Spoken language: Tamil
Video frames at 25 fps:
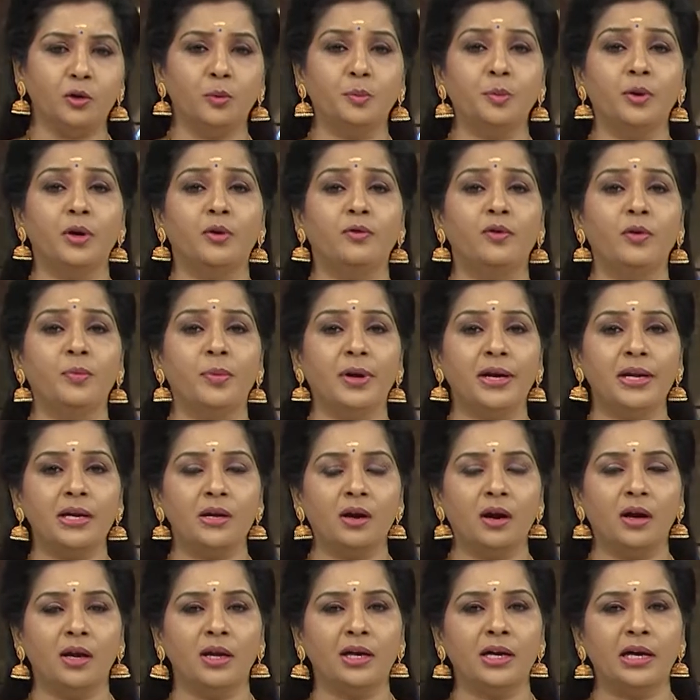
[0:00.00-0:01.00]
துப்புரவு
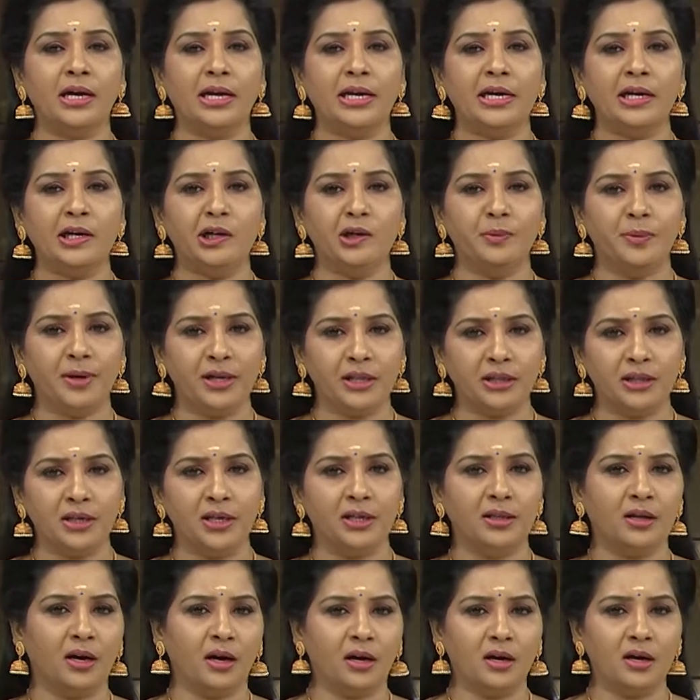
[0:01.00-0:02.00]
பணியாளர்களை
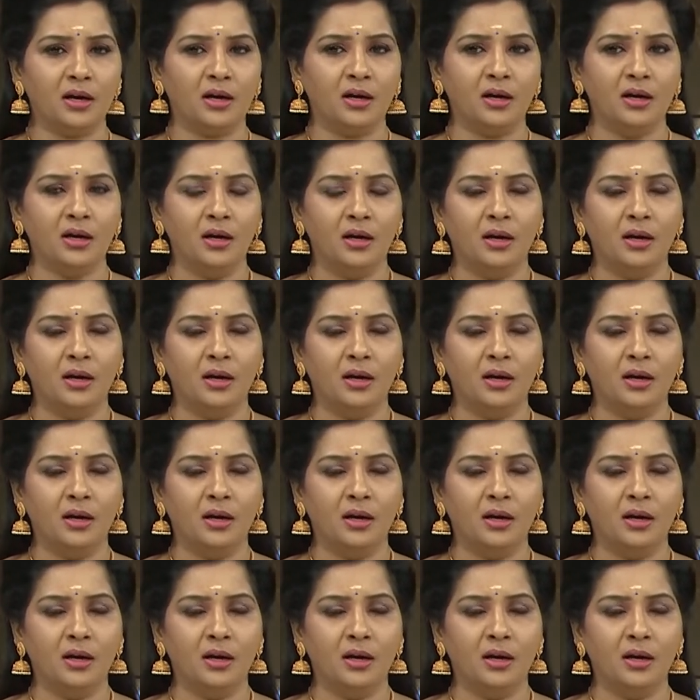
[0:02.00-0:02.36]
ஈடுபடுத்தியதாக